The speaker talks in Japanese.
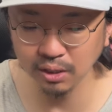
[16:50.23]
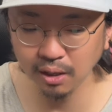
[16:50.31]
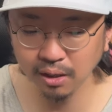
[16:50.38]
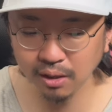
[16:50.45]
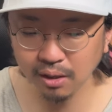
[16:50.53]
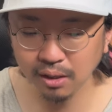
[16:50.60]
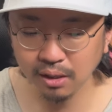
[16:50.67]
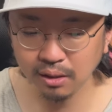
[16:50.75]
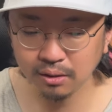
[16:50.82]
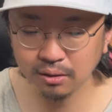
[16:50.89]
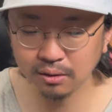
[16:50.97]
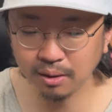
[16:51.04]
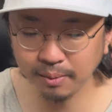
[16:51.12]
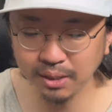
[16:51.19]
ね
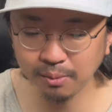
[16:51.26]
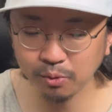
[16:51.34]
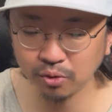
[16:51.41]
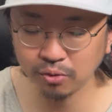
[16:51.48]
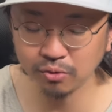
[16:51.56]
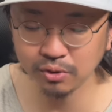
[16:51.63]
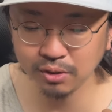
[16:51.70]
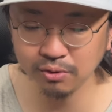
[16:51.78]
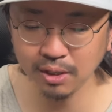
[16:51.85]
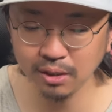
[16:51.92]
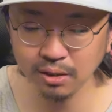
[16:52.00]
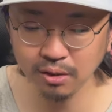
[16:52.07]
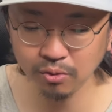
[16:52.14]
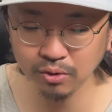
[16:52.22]
食べたものの蓄
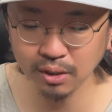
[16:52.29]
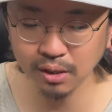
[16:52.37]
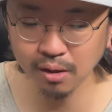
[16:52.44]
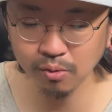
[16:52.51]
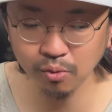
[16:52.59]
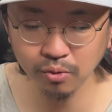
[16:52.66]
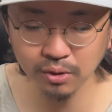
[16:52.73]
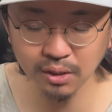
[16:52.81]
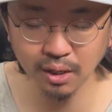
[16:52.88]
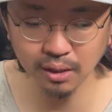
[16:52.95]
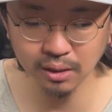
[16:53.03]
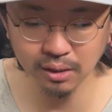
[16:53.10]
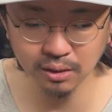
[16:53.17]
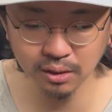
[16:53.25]
積によって健康被
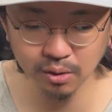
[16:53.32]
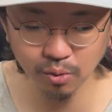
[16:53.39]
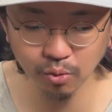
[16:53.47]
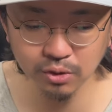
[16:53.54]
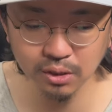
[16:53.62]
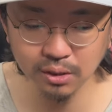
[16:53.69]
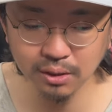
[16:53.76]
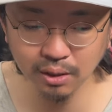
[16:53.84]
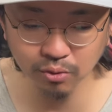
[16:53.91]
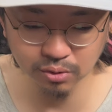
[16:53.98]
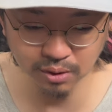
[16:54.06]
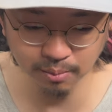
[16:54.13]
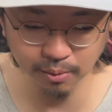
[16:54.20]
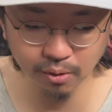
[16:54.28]
害に陥ったと
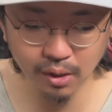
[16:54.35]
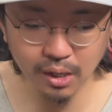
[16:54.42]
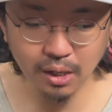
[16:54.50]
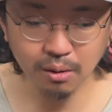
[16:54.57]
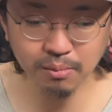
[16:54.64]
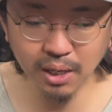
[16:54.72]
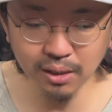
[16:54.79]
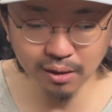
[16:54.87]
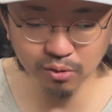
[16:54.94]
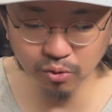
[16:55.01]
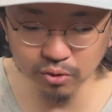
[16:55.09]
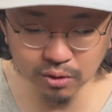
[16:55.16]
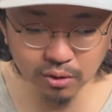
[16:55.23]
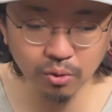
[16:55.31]
してもまだ
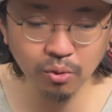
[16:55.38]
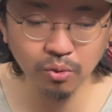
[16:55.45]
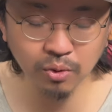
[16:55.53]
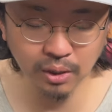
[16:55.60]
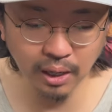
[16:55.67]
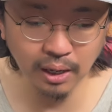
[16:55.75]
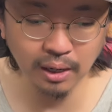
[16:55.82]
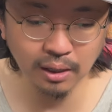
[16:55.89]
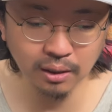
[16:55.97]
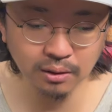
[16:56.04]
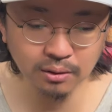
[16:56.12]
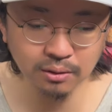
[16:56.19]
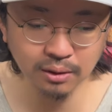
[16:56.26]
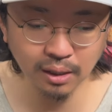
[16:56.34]
そっちの方が
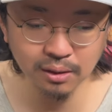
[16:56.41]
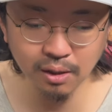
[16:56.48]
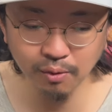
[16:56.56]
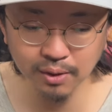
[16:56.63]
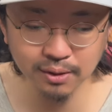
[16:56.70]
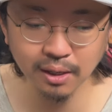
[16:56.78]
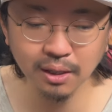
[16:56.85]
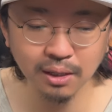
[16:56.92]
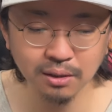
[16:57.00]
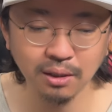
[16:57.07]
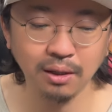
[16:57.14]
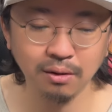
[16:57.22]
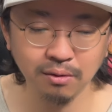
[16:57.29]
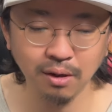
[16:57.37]
断定はされない
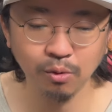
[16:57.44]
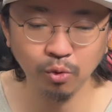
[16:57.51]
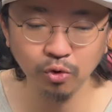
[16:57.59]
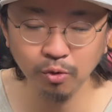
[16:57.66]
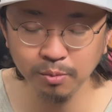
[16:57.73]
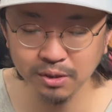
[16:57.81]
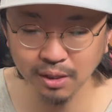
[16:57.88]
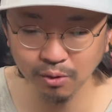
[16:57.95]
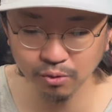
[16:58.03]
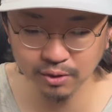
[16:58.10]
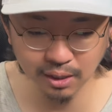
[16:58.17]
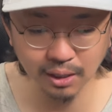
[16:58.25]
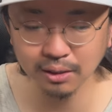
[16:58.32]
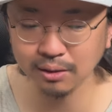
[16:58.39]
じゃないですかこのお店の
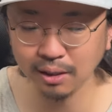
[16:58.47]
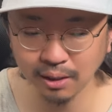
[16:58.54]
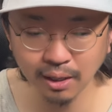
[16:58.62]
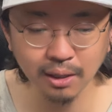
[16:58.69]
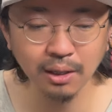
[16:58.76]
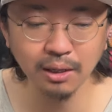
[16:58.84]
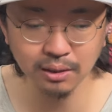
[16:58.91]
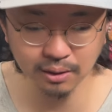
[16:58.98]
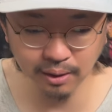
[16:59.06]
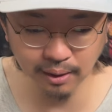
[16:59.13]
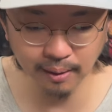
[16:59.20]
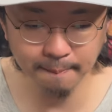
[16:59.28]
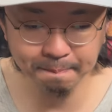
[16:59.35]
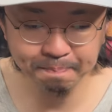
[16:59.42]
せいだってならないんで